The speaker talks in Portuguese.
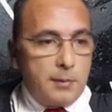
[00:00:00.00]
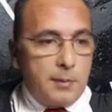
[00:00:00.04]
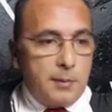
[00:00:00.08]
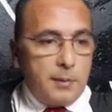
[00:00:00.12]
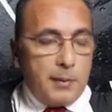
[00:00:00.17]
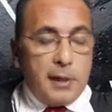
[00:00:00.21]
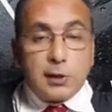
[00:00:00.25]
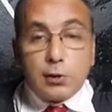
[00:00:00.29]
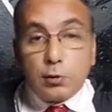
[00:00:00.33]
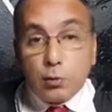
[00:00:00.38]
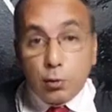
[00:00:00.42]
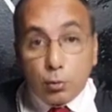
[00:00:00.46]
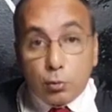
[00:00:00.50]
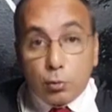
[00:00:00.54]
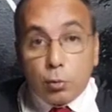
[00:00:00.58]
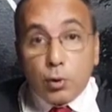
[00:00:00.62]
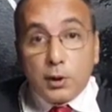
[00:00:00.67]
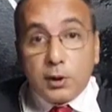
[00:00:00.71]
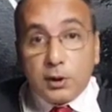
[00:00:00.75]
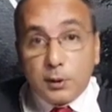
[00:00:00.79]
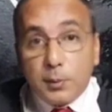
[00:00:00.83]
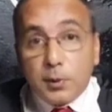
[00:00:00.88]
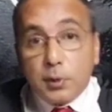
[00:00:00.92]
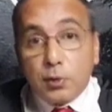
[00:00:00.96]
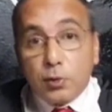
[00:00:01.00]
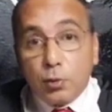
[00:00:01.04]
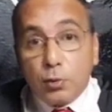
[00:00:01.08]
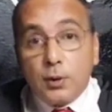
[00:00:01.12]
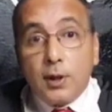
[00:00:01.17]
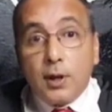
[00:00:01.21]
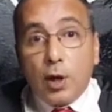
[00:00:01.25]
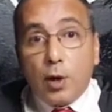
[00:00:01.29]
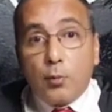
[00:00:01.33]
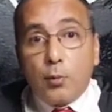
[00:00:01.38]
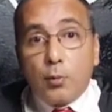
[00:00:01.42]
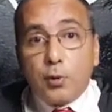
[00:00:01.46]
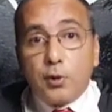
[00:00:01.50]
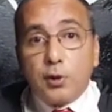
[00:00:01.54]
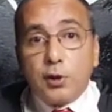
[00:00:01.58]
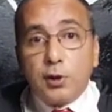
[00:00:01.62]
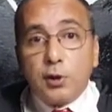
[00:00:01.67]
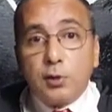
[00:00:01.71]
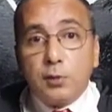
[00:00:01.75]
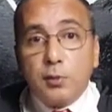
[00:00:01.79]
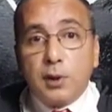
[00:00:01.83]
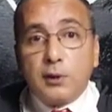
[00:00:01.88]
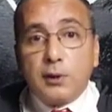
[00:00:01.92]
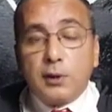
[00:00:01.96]
mas não estou aqui para julgar o
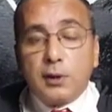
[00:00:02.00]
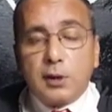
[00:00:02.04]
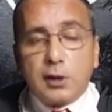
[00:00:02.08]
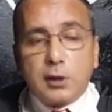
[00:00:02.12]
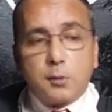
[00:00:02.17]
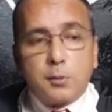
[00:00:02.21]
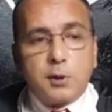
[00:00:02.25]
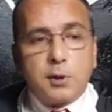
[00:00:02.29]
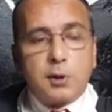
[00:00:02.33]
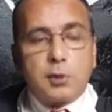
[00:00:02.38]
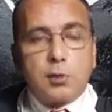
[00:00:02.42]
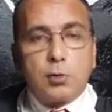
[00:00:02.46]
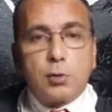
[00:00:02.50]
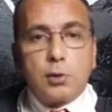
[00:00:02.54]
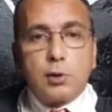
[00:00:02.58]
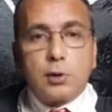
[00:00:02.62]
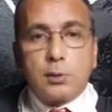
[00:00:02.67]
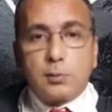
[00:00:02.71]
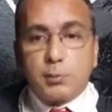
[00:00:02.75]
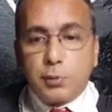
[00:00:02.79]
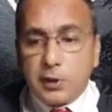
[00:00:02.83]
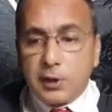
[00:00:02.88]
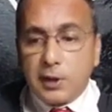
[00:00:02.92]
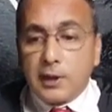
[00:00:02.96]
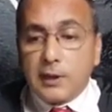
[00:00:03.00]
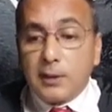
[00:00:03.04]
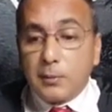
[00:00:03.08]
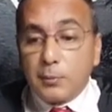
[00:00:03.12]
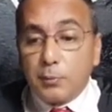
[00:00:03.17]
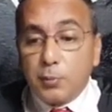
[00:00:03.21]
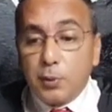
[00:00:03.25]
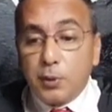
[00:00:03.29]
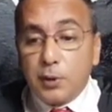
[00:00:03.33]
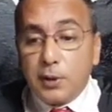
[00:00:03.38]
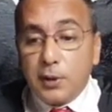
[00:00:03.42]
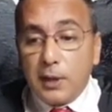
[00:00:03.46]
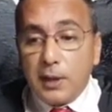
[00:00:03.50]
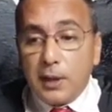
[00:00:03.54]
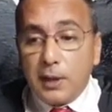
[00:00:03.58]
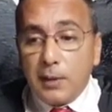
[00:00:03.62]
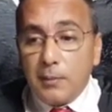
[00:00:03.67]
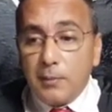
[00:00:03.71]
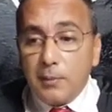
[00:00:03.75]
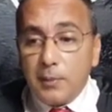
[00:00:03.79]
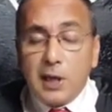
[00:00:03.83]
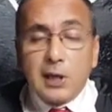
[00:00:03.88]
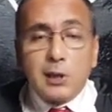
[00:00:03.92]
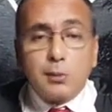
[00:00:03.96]
procedimento dessas pessoas, porque, é, porque é
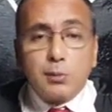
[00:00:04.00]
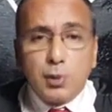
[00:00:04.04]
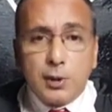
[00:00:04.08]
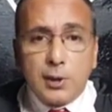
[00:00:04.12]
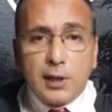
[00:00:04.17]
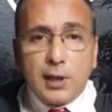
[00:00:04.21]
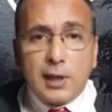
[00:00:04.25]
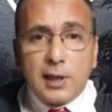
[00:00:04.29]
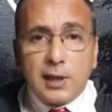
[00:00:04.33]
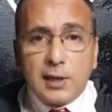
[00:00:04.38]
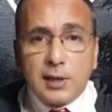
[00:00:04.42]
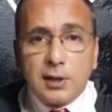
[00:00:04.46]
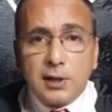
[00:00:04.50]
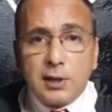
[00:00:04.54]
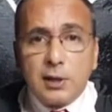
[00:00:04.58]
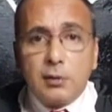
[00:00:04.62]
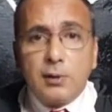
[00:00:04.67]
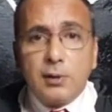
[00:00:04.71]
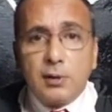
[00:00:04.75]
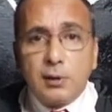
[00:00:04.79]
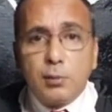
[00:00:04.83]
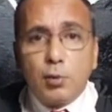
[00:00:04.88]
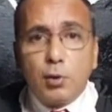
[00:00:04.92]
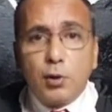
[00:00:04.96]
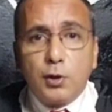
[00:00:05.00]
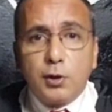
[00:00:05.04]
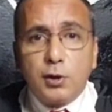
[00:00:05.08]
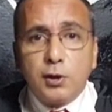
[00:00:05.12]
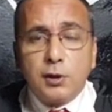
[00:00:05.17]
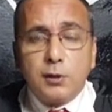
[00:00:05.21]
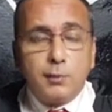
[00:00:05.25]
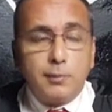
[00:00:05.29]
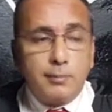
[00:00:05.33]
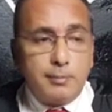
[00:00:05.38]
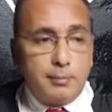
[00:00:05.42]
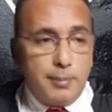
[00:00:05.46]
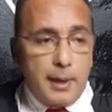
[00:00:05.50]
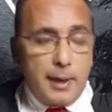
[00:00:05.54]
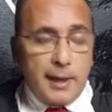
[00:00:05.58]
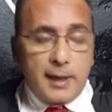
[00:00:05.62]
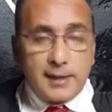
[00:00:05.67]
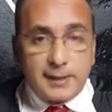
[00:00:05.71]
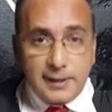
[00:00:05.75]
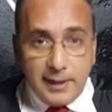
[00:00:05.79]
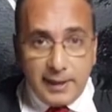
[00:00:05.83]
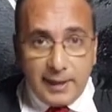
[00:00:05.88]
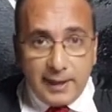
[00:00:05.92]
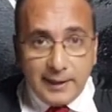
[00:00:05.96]
mesmo que elas digam esse monte de
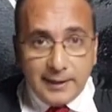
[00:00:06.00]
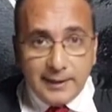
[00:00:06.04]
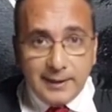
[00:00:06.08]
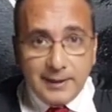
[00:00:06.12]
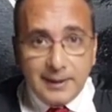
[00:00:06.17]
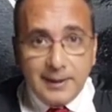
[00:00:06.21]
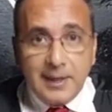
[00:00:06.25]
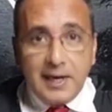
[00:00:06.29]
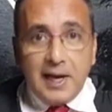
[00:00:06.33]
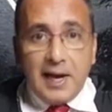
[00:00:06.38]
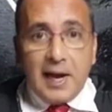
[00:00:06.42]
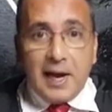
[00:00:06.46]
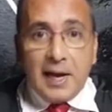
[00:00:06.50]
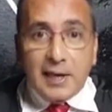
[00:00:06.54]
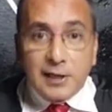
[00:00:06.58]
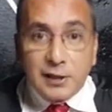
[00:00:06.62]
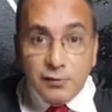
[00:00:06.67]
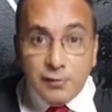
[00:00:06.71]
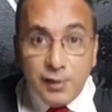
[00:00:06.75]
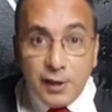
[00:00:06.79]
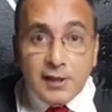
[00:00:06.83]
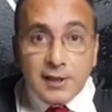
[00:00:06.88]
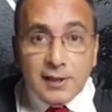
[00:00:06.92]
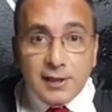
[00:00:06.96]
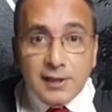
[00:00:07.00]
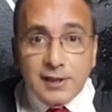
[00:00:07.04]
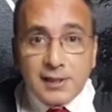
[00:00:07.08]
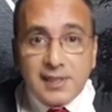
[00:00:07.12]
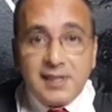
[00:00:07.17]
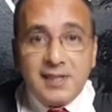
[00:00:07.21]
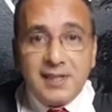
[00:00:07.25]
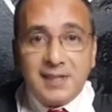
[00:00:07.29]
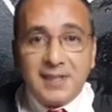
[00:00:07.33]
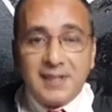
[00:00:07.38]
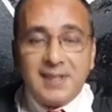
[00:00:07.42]
bagacerada, às vezes